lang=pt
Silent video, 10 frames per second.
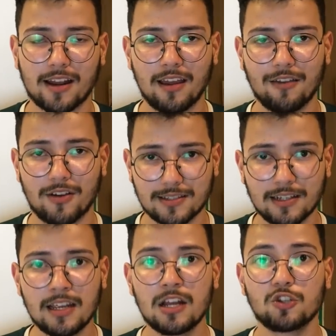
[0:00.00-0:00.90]
eh,
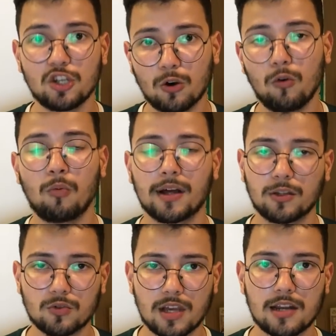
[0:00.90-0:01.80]
fazer. Tirou o
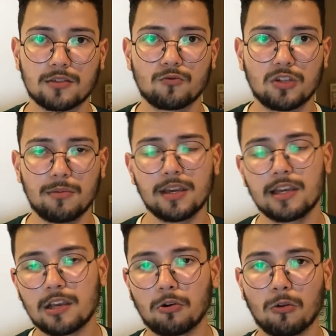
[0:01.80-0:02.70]
Matheus Salles do time
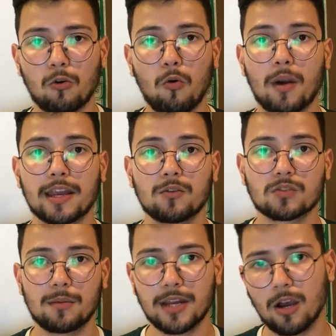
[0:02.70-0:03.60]
e colocou o Marquinhos
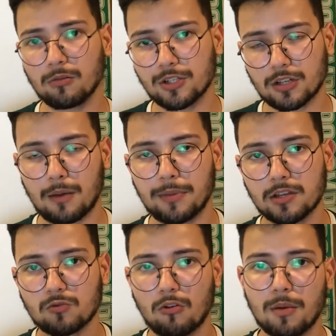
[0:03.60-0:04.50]
Gabriel, deixando
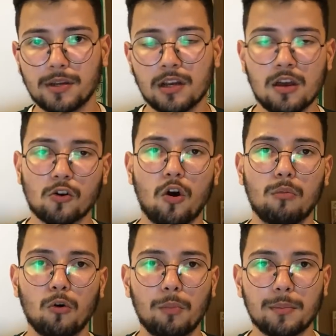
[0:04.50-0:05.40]
apenas o Auremir
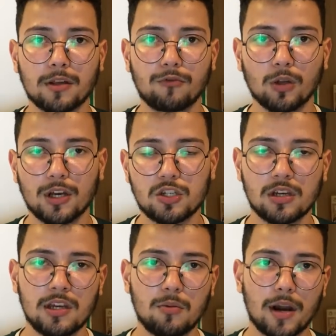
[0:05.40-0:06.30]
como um primeiro volante.
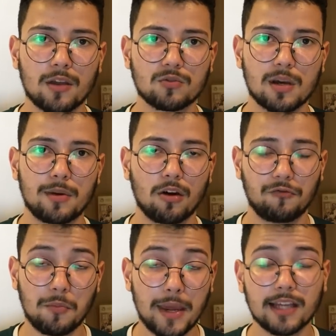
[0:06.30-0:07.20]
E o Marquinhos Gabriel
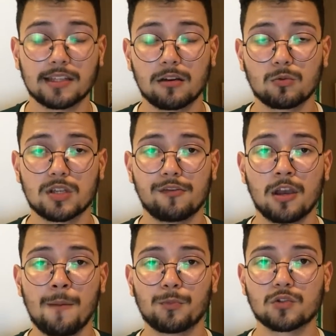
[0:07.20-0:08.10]
foi bem até inclusive
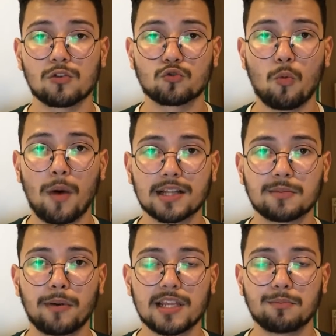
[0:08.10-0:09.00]
nos seus combates,
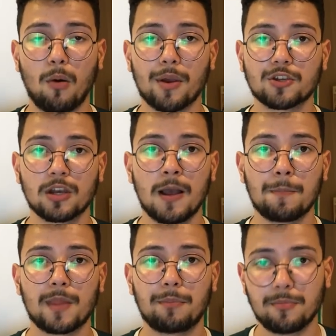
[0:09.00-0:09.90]
principalmente
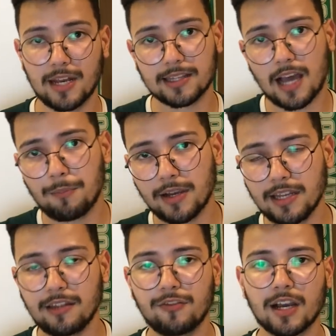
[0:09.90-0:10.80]
na primeira etapa
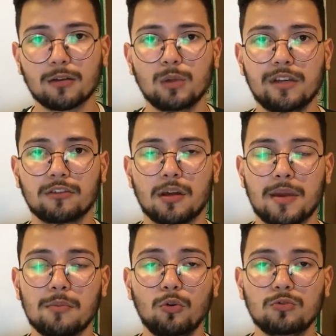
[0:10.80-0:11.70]
e ficando livre
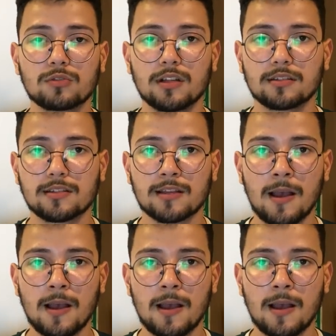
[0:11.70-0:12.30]
também em muitos lances